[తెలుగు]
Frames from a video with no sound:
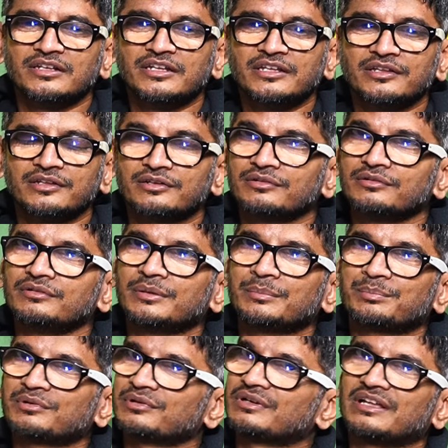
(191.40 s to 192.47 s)
నీరు
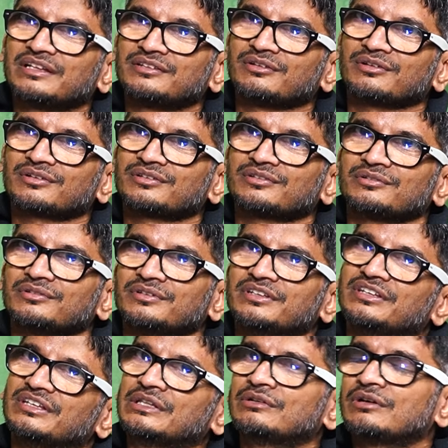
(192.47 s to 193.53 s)
ఎప్పుడో కానీ దొరకదు
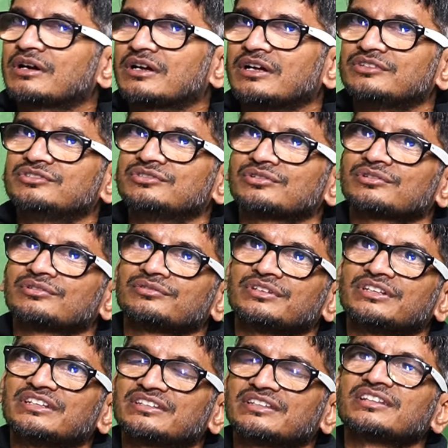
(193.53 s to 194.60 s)
ఏదో ఆ ఖర్జూరం
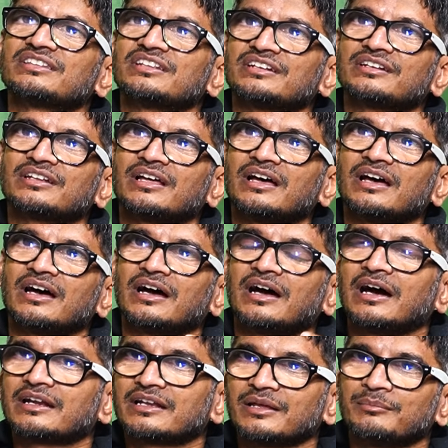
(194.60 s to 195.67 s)
ఈత తింటా
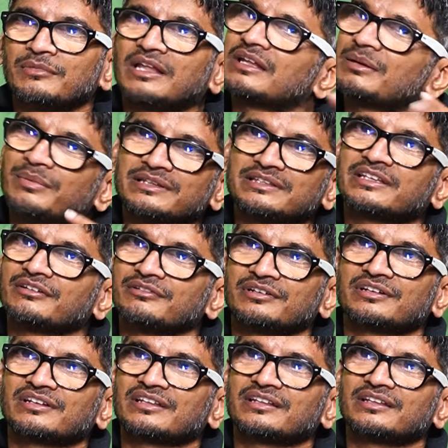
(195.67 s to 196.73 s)
ఆ టైంలో అలా
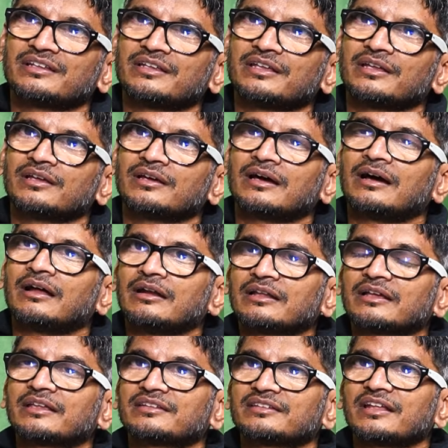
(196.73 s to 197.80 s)
బతికేవారు కదా
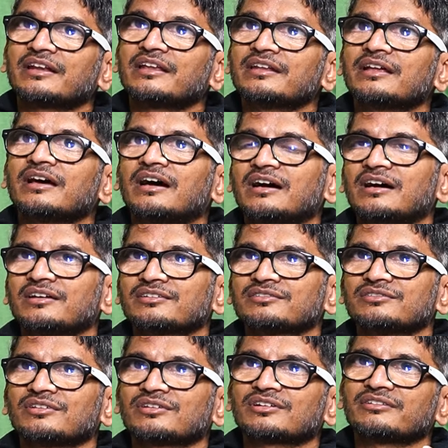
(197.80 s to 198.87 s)
వాళ్ళకి సరైన ఆహారం
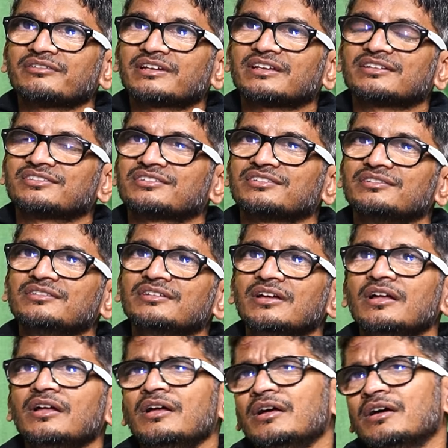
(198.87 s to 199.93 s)
దొరకడమే కష్టం
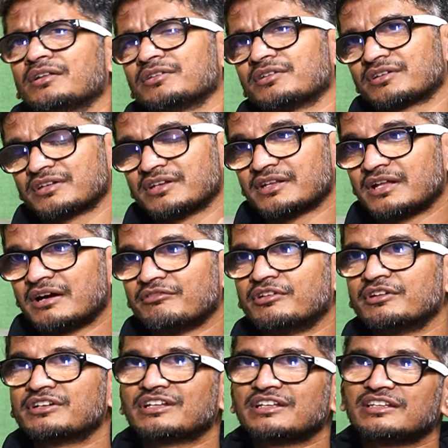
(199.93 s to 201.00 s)
దొరికిన ఏదో ఆ
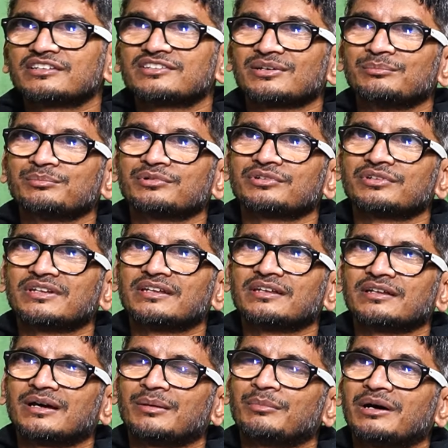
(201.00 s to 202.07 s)
ఒంటెలను చంపుకుని
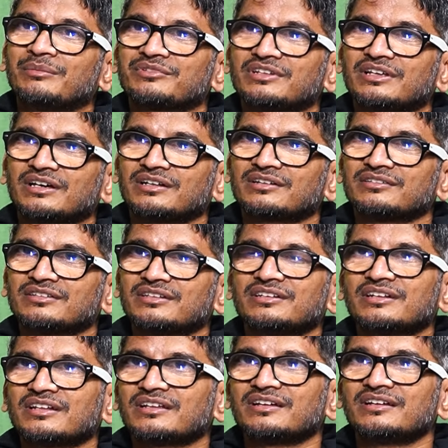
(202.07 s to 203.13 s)
ఆ మాంసాహారం
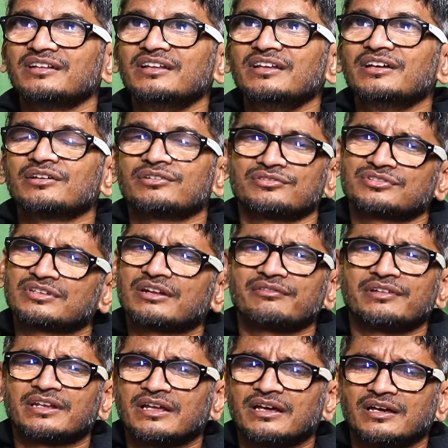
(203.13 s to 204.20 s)
తింటా
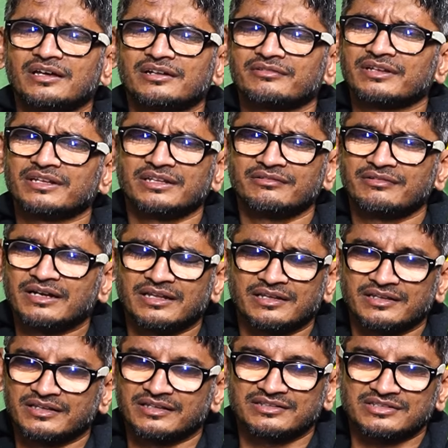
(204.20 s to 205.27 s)
రుచికరమైన ఆహారం అనేది
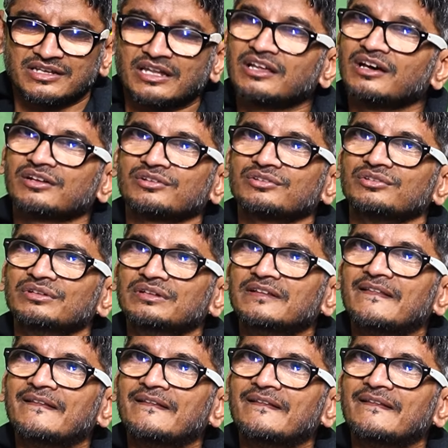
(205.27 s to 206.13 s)
వాళ్ళకి చాలా అరుదు